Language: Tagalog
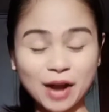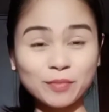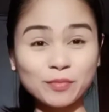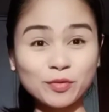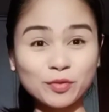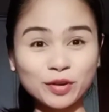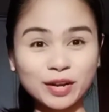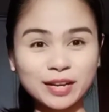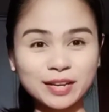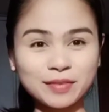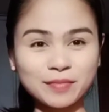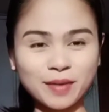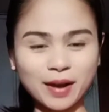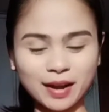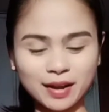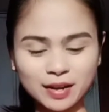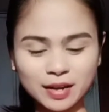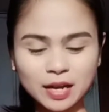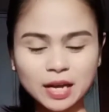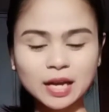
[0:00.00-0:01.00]
Ang mura, diba?
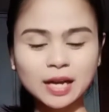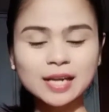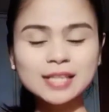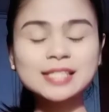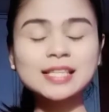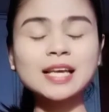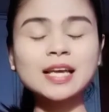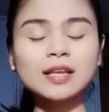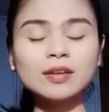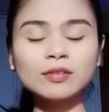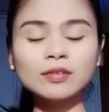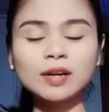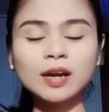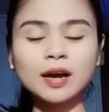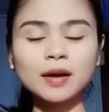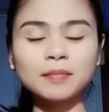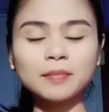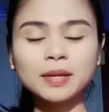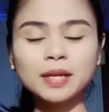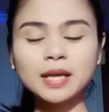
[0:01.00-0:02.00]
Kasi nung
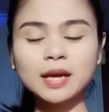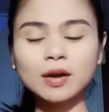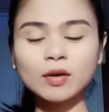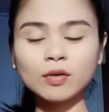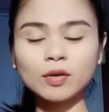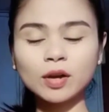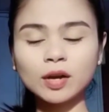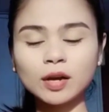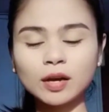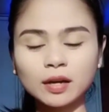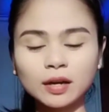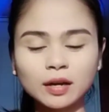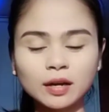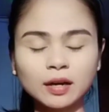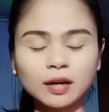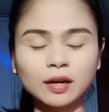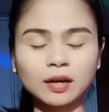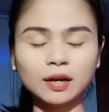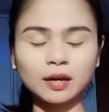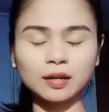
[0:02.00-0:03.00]
nakabili ako ng
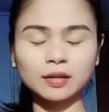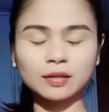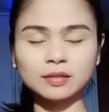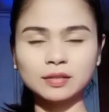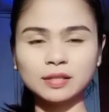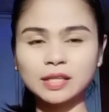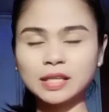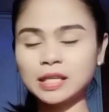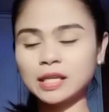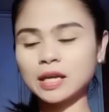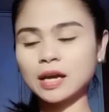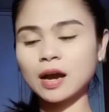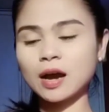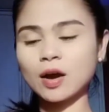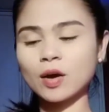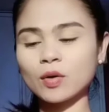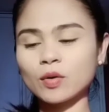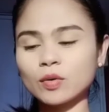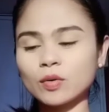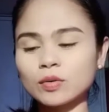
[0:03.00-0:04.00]

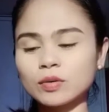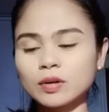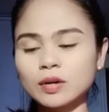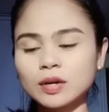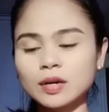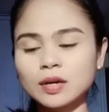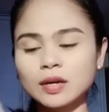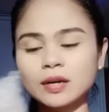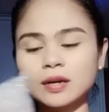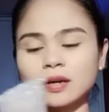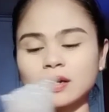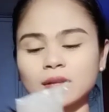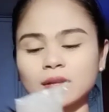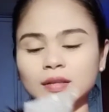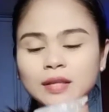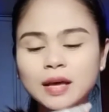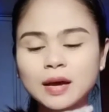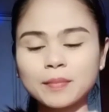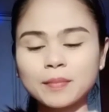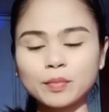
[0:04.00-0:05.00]
hikaw,
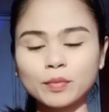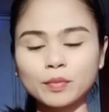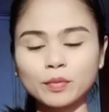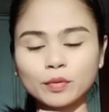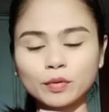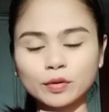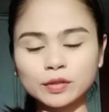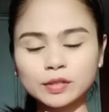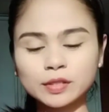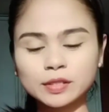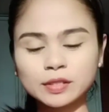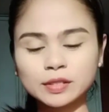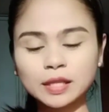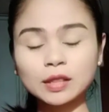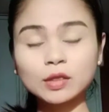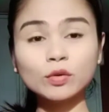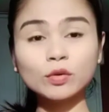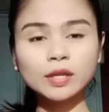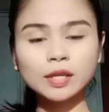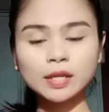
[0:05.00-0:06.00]
tapos
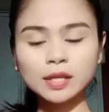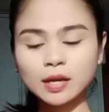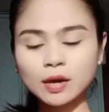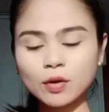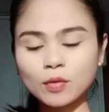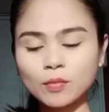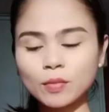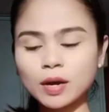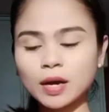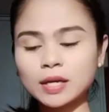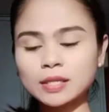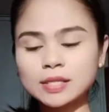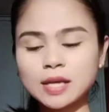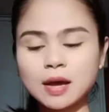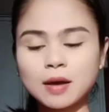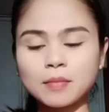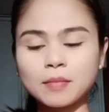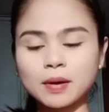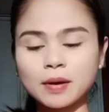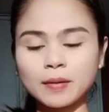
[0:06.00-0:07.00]
tatlong hikaw
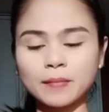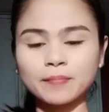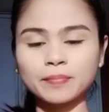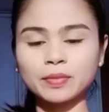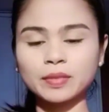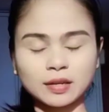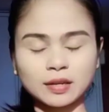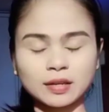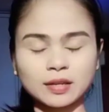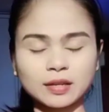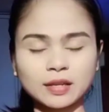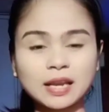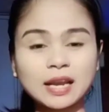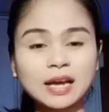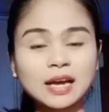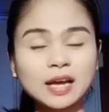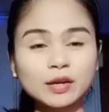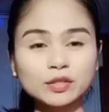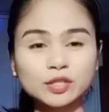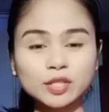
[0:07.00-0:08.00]
magkasama,
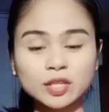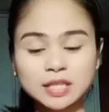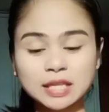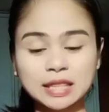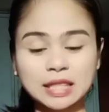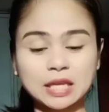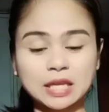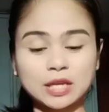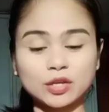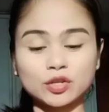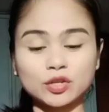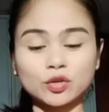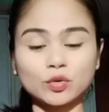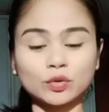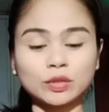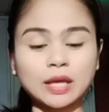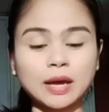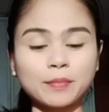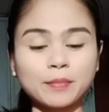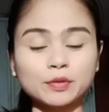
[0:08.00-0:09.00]
nilagay ko siya sa tissue,
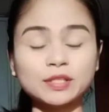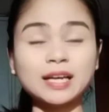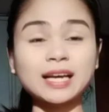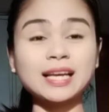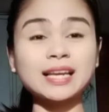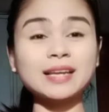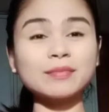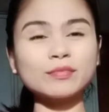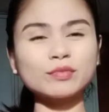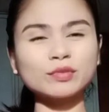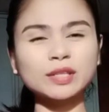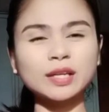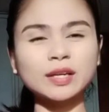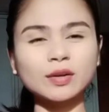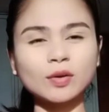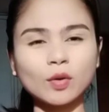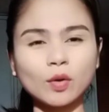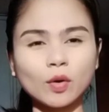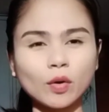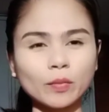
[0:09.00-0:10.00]
tapos nakalimutan
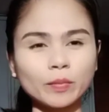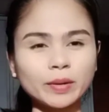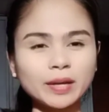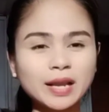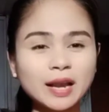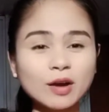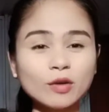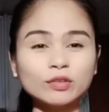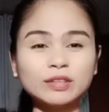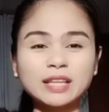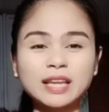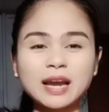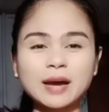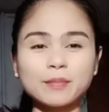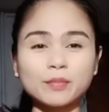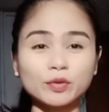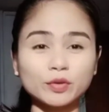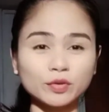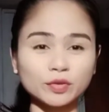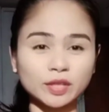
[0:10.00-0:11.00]
ko, bigla kong
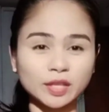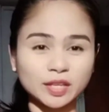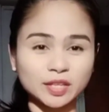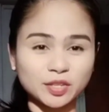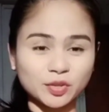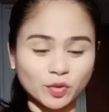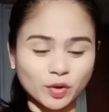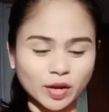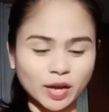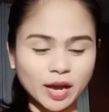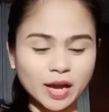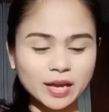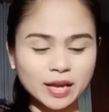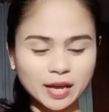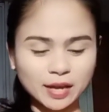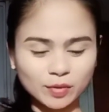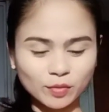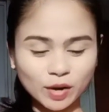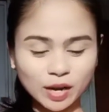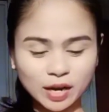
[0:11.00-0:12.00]
tinapon yung tissue, kaya
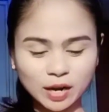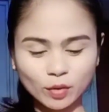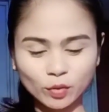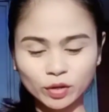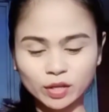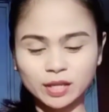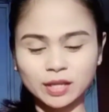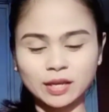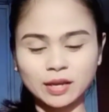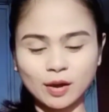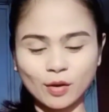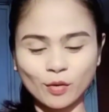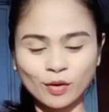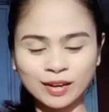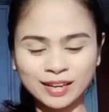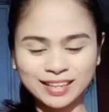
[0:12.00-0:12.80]
ayan, wala na akong hikaw.